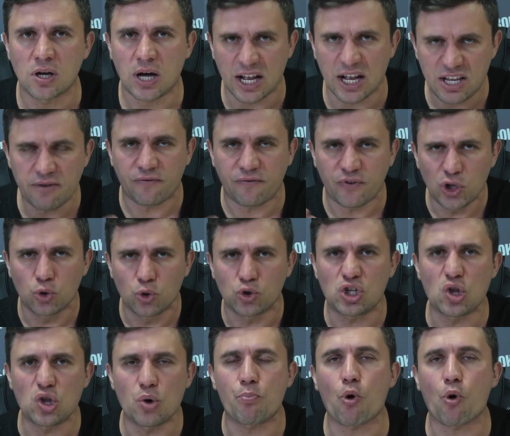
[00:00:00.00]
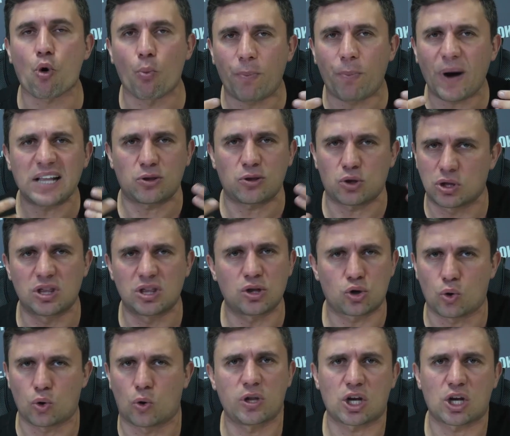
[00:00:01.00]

Они вынуждены покупать то,